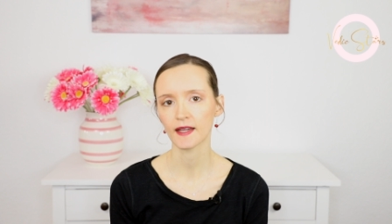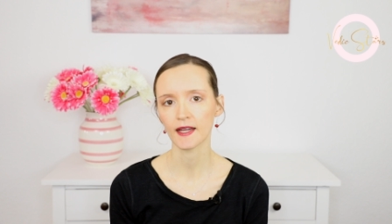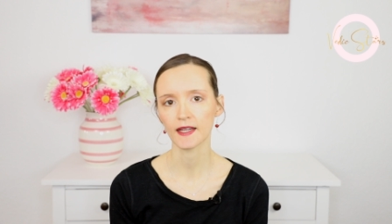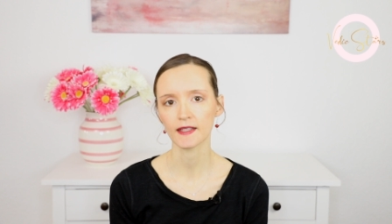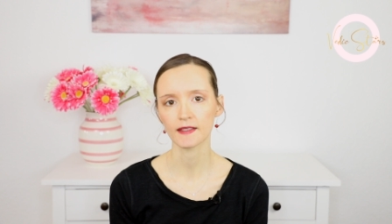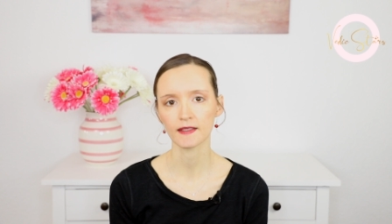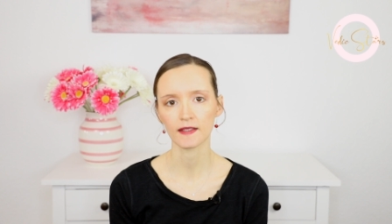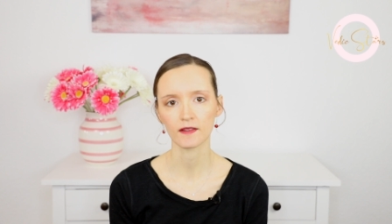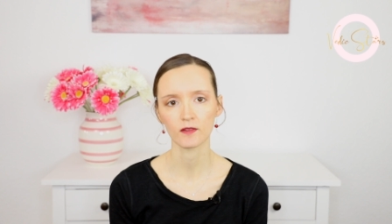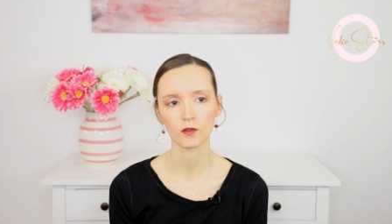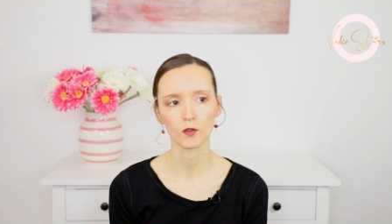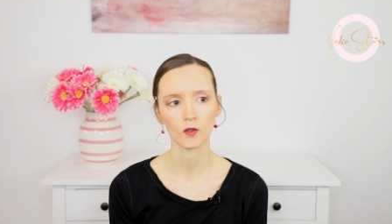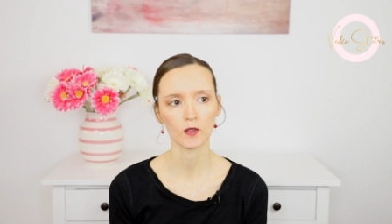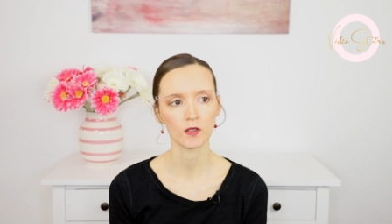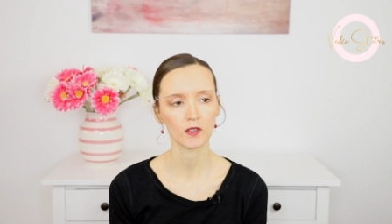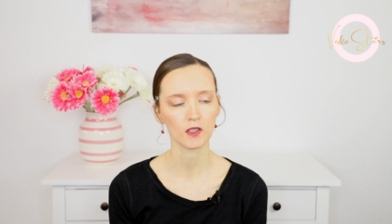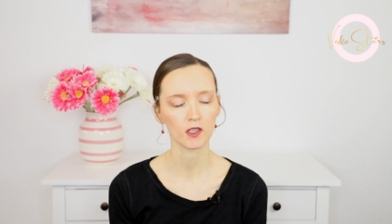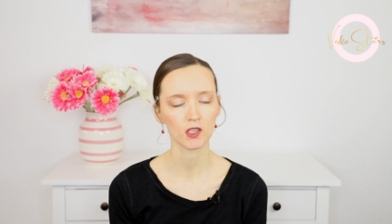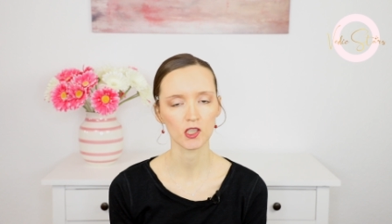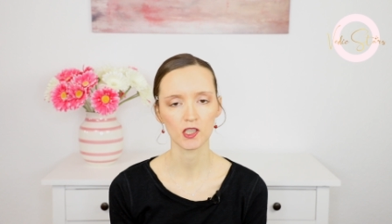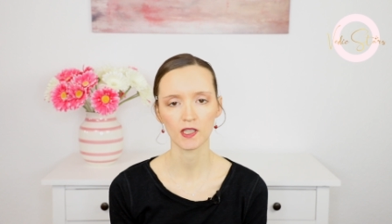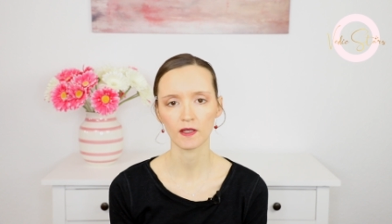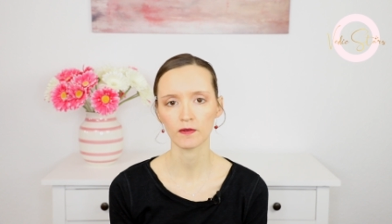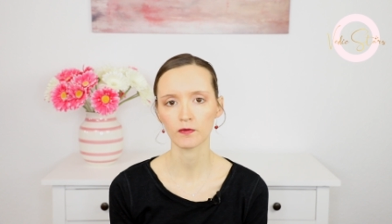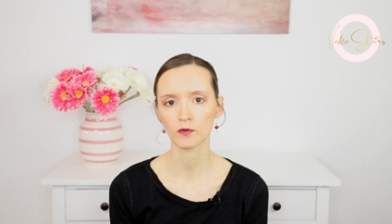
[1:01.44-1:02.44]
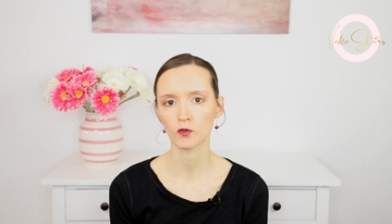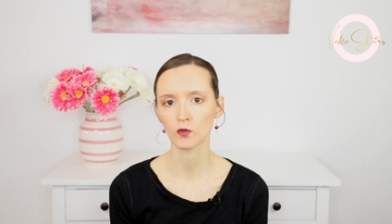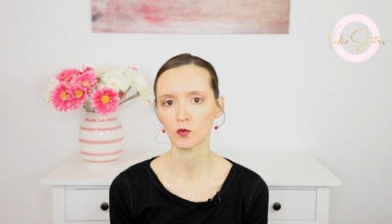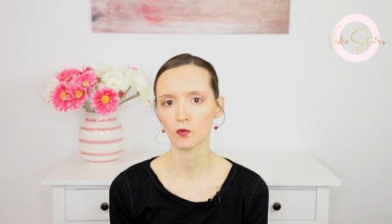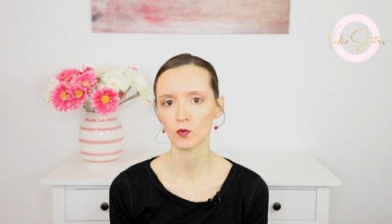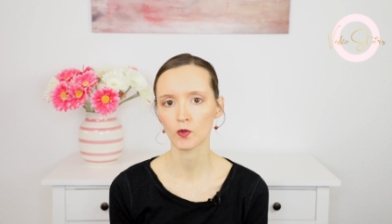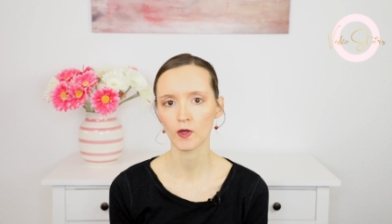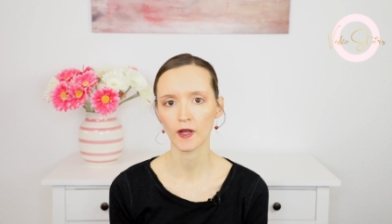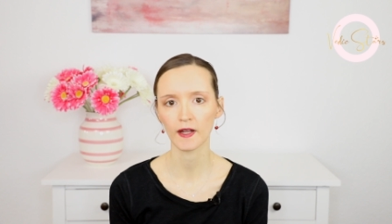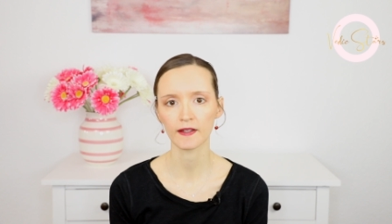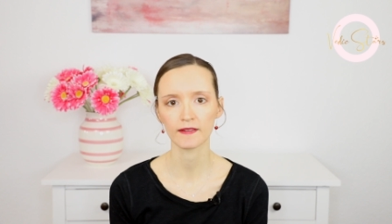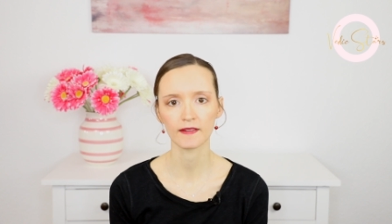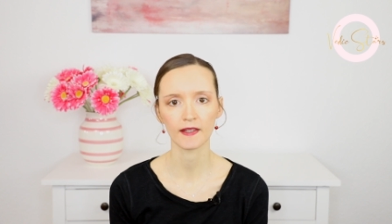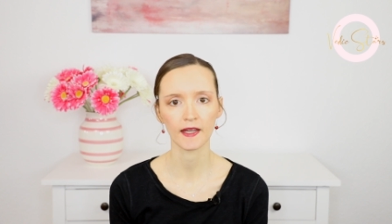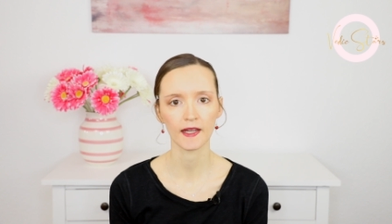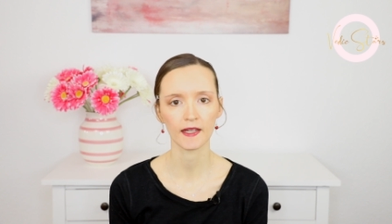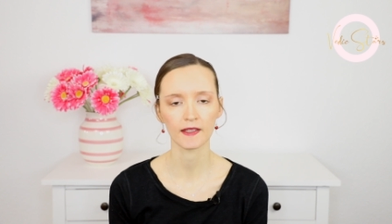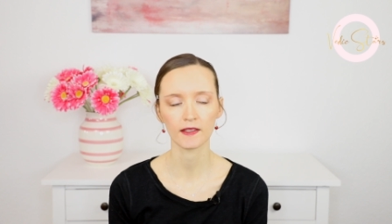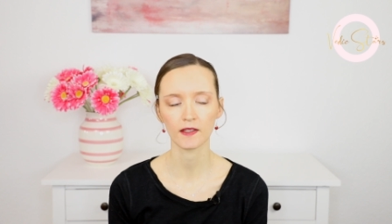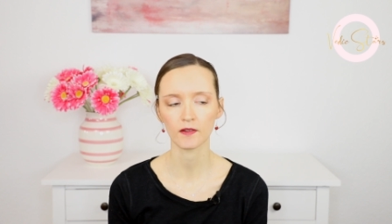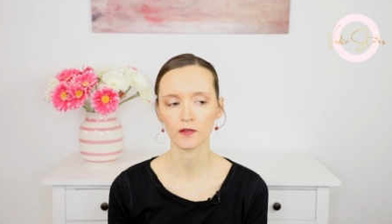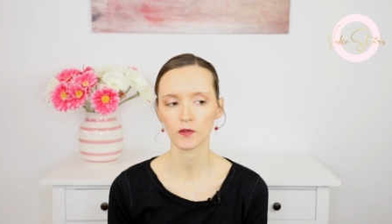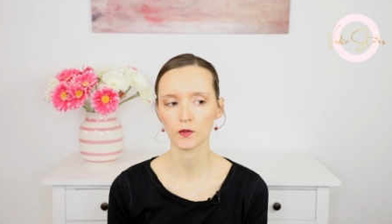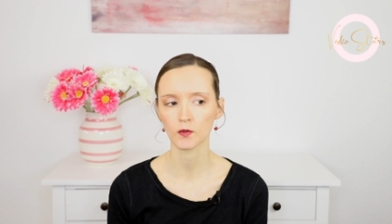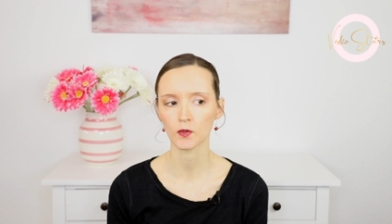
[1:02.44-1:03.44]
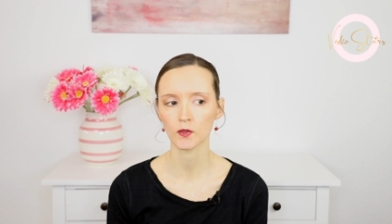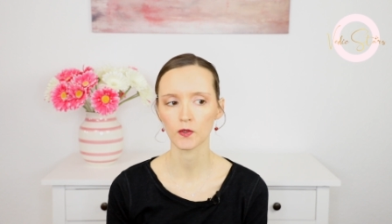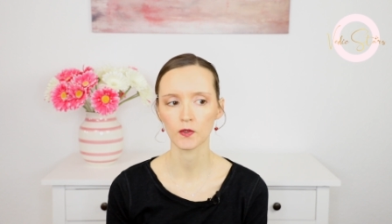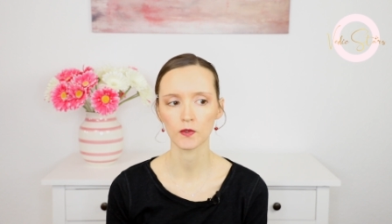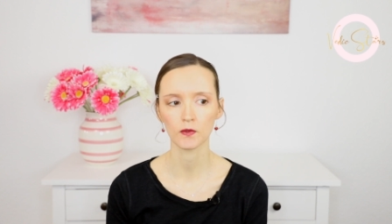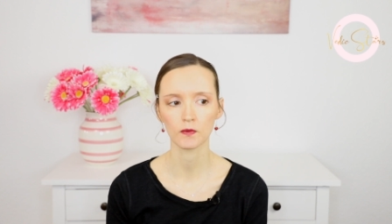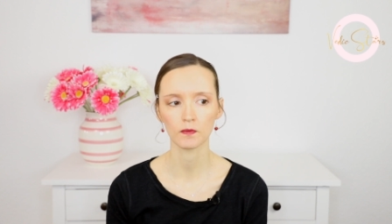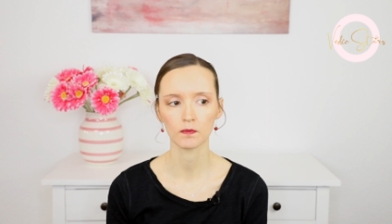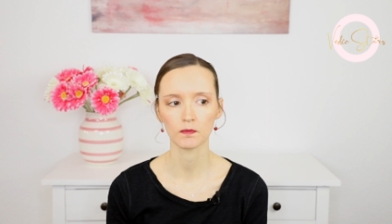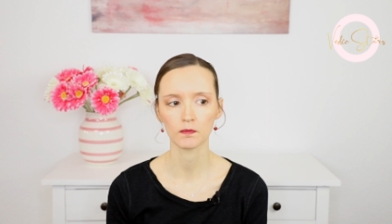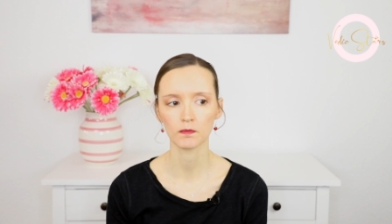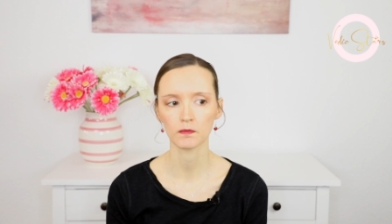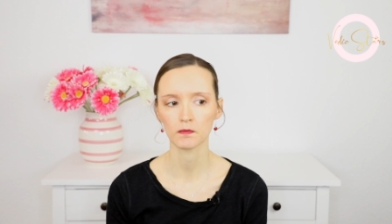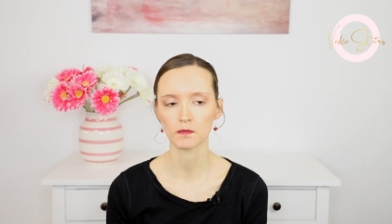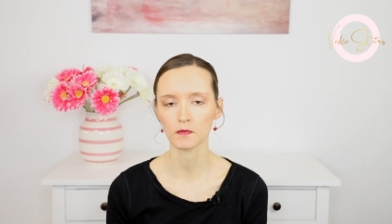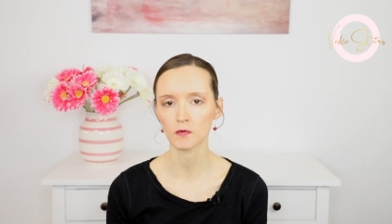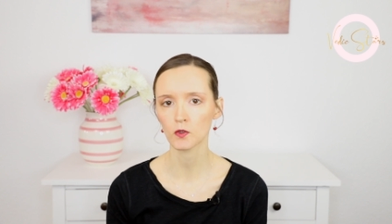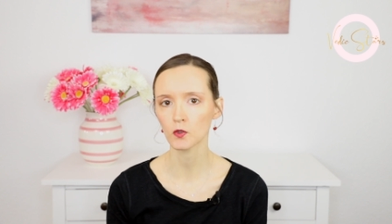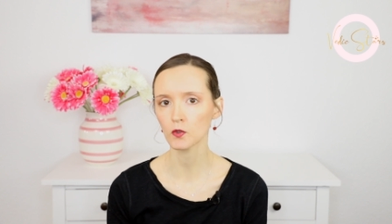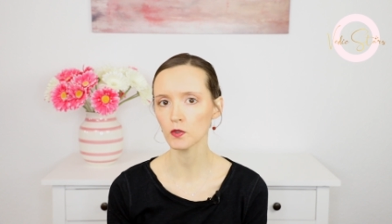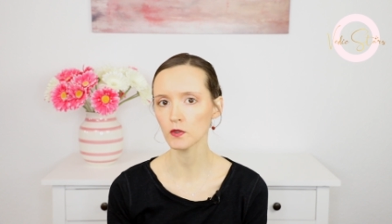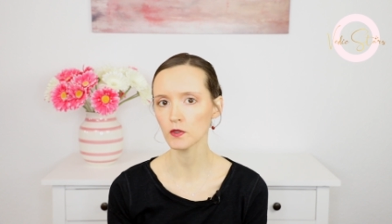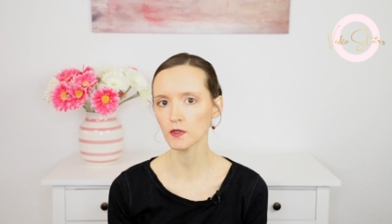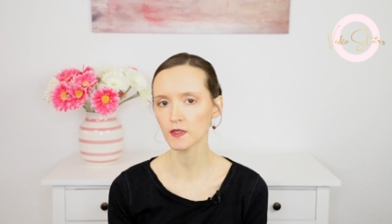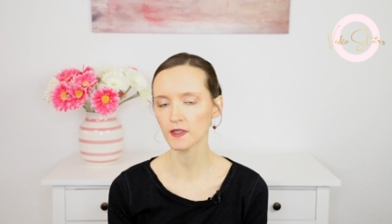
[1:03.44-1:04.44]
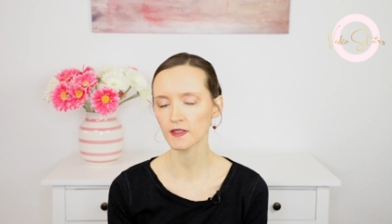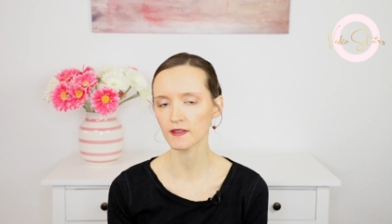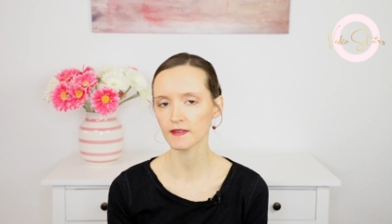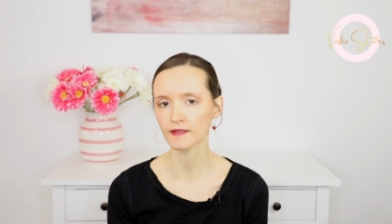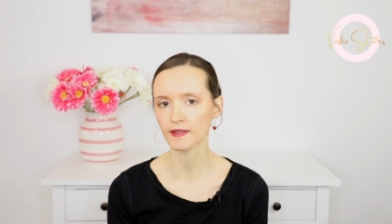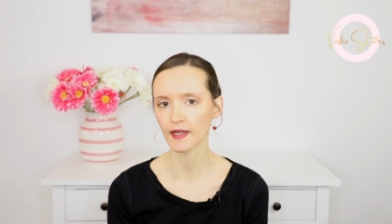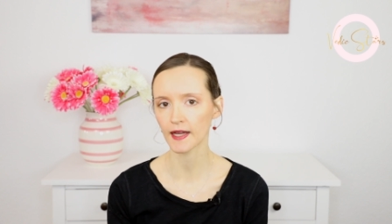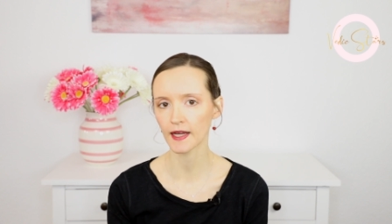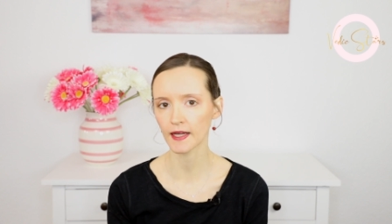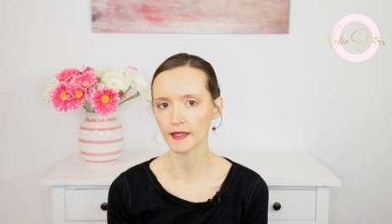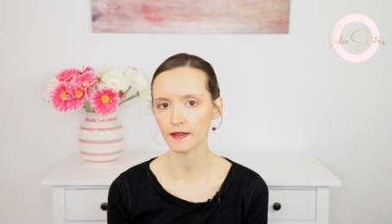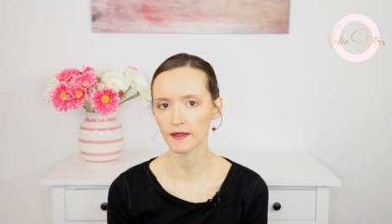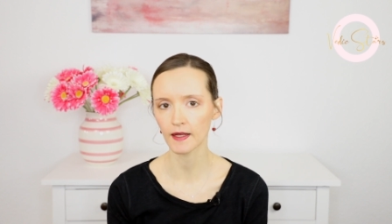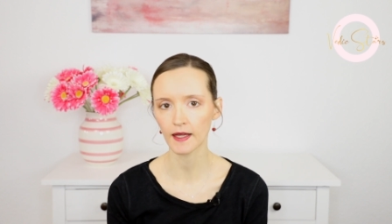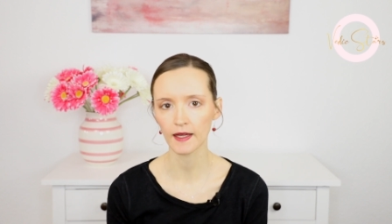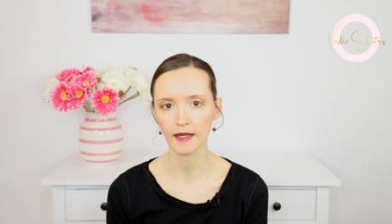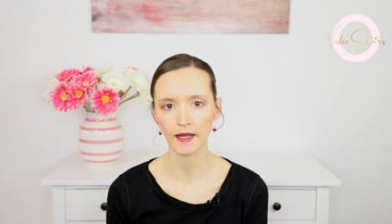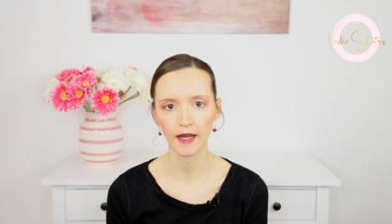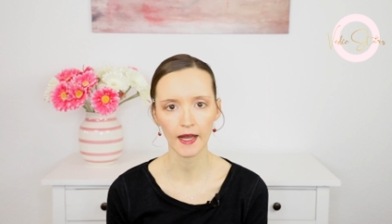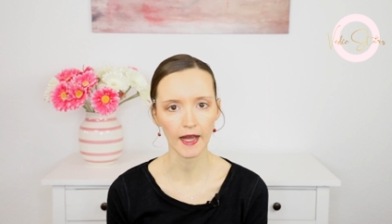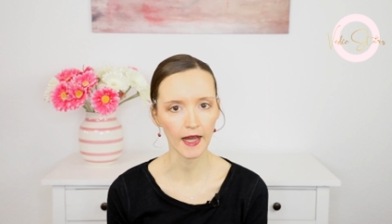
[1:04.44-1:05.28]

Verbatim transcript: sein, das können Geschäftsführer sein, das können Könige sein,